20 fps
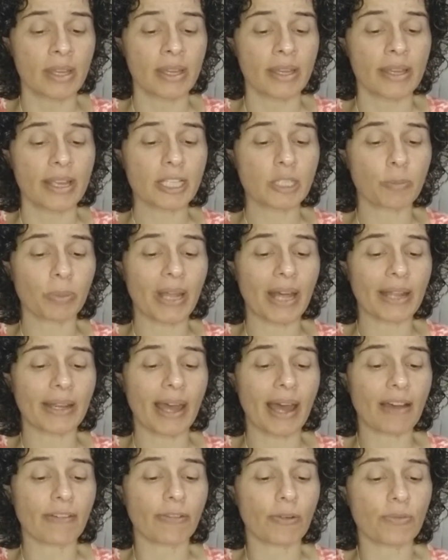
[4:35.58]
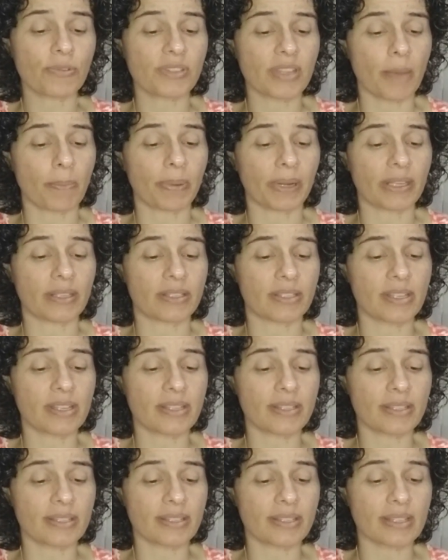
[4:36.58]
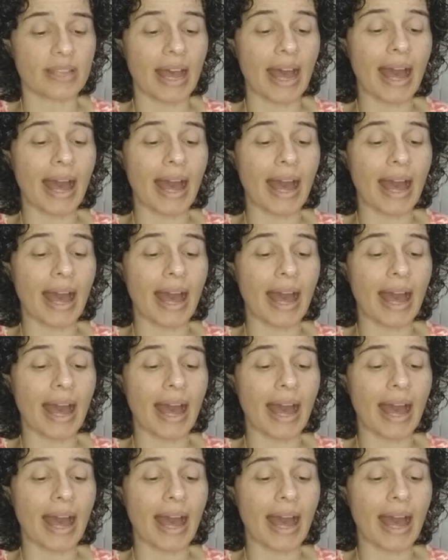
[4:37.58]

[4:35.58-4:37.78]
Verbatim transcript: Explanavam os aprendizes